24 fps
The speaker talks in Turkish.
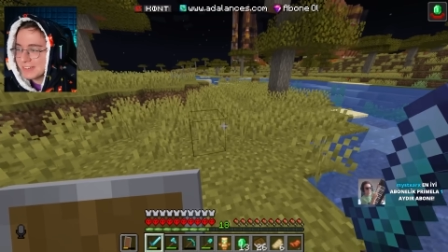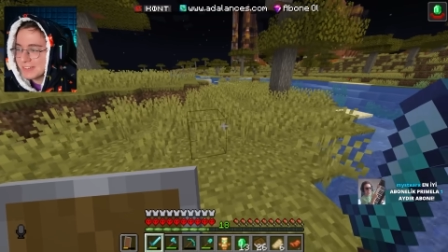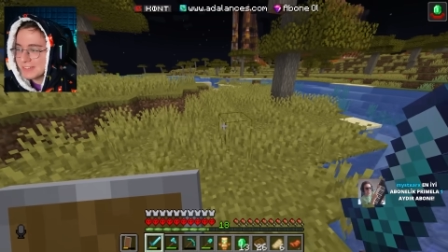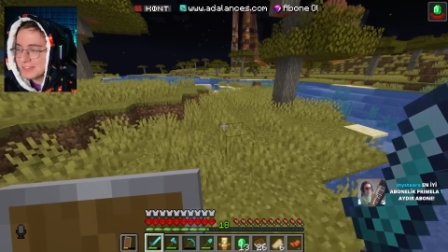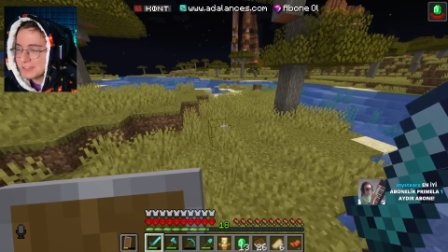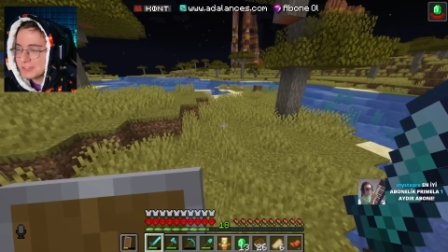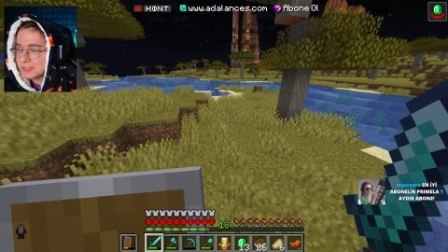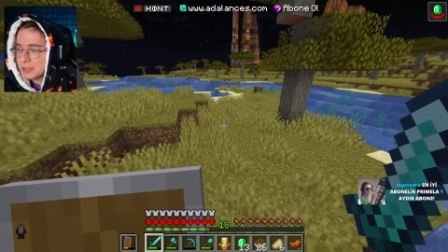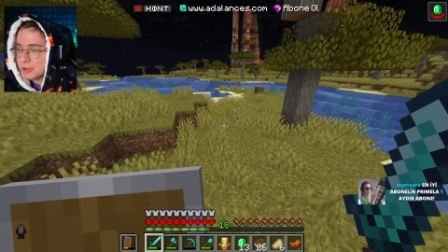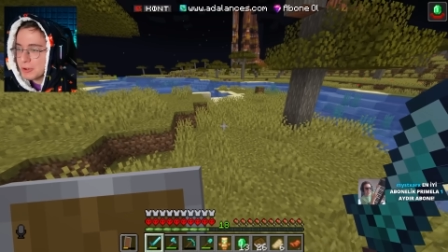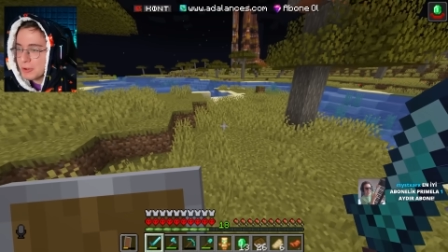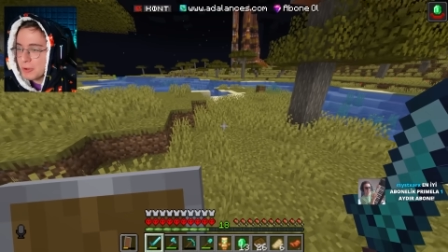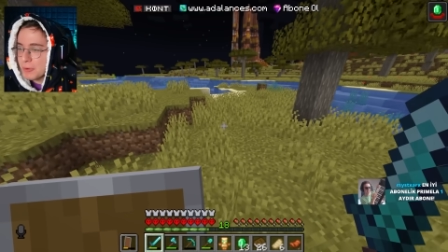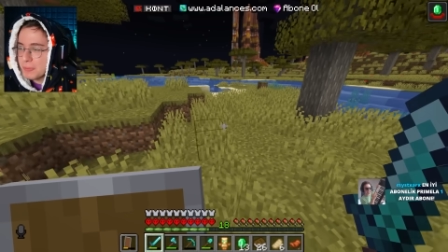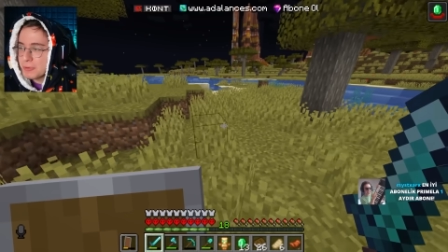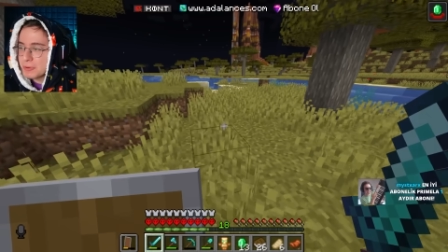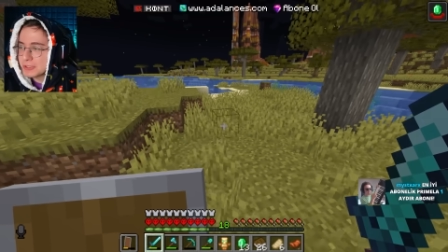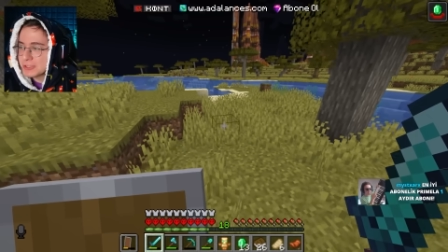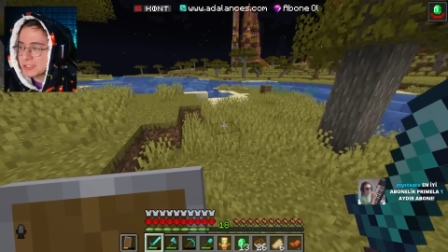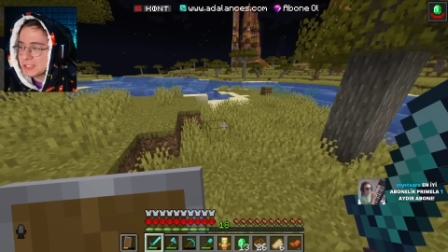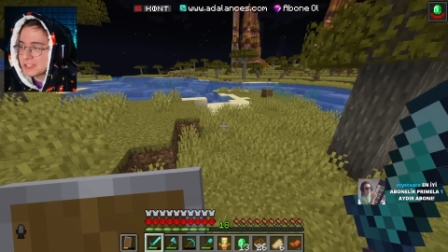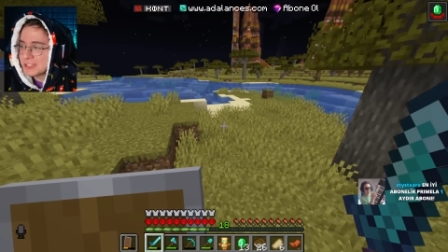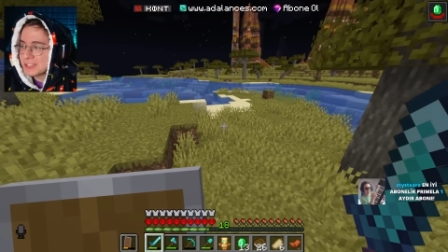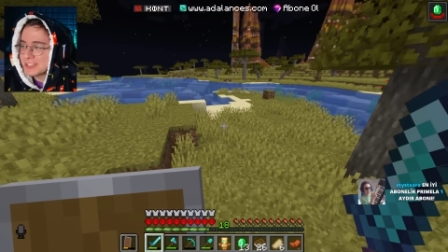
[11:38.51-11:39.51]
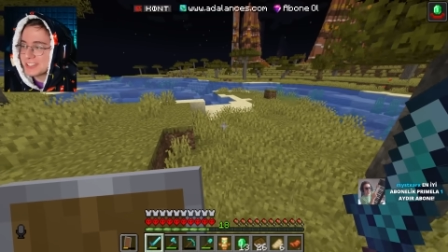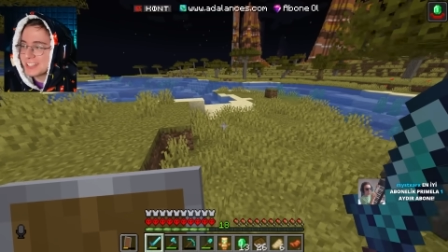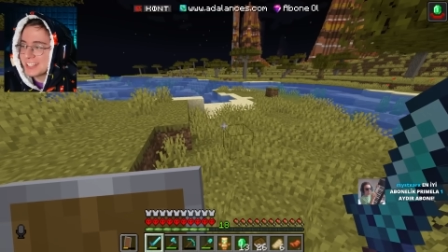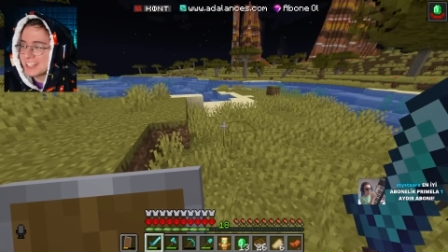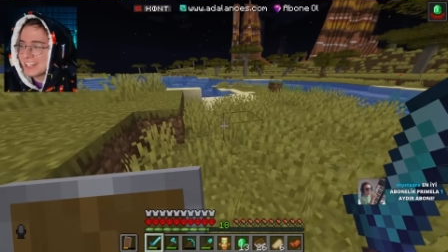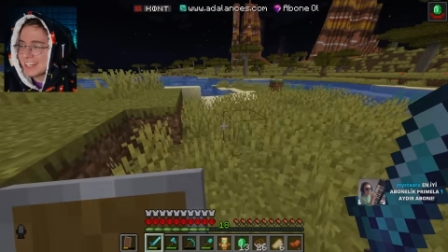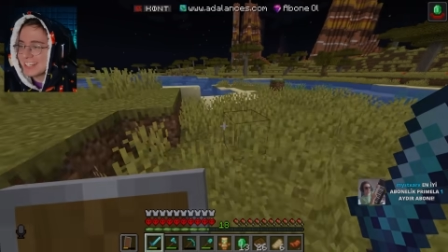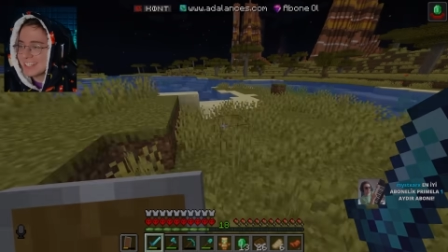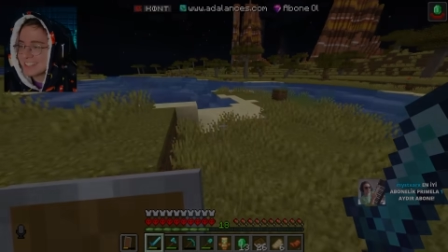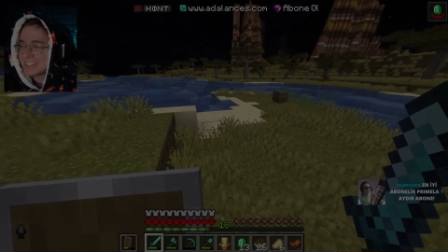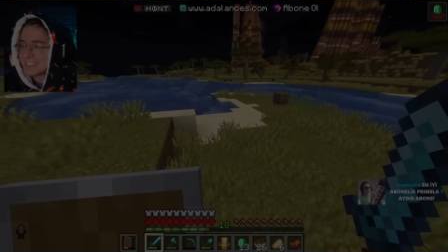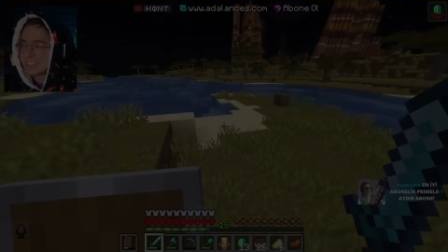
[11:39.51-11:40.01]
Aynen. Öbür
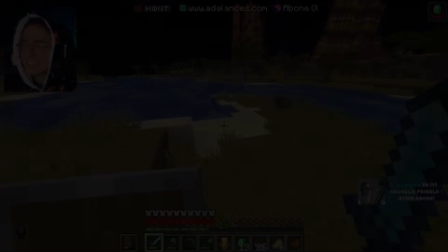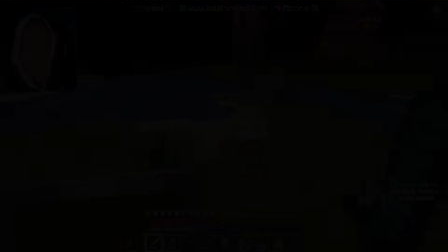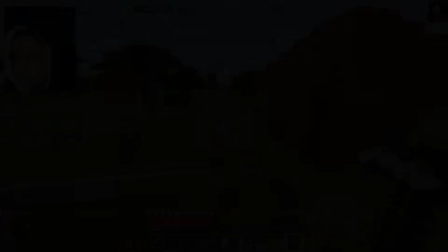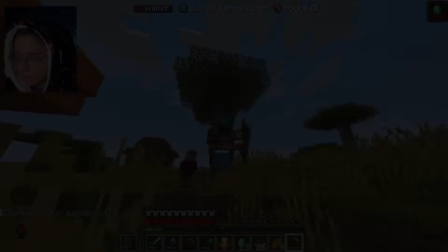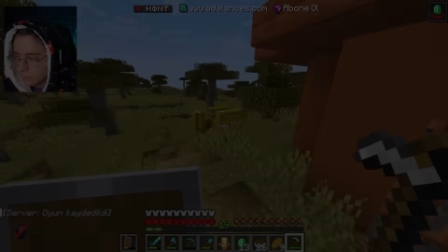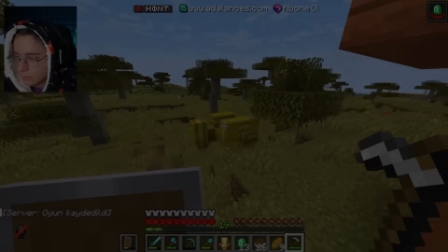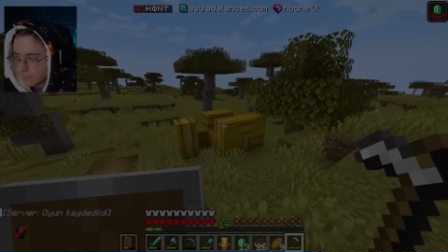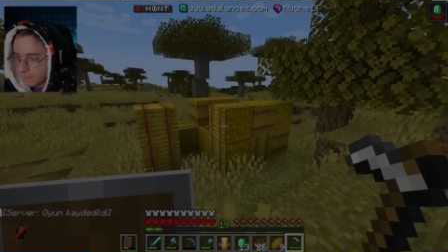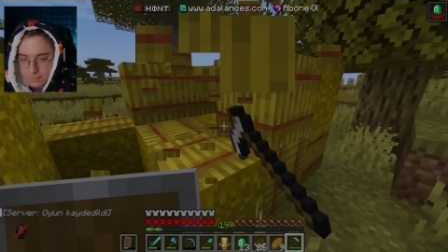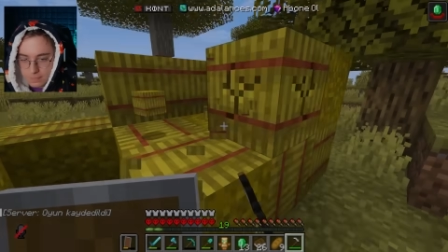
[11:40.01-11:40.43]
slotlara at. Tamam.